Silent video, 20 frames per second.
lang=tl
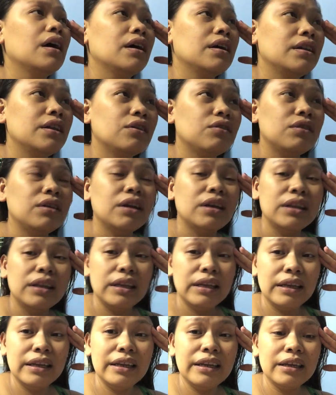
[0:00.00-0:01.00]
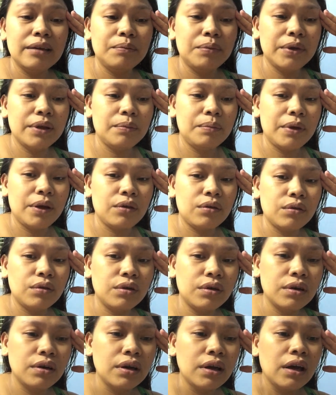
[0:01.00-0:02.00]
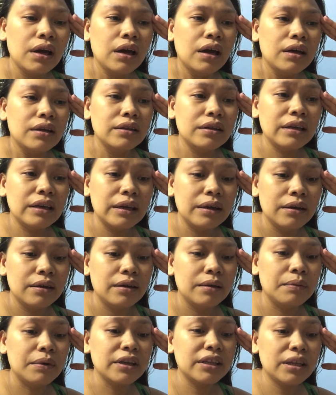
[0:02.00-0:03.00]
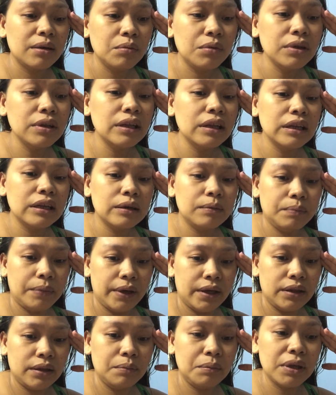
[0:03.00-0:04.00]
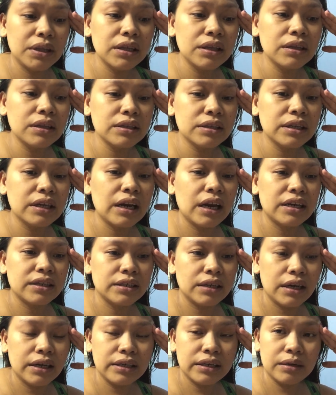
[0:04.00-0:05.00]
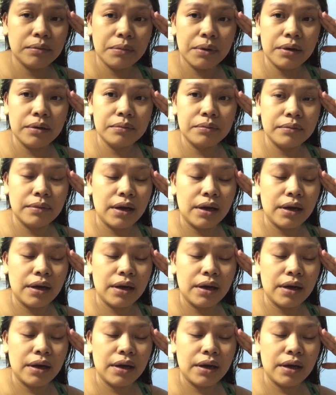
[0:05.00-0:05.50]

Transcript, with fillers: Hindi ko na nililigpit, pero pag di mo niligpit, madidisgrasya ka naman,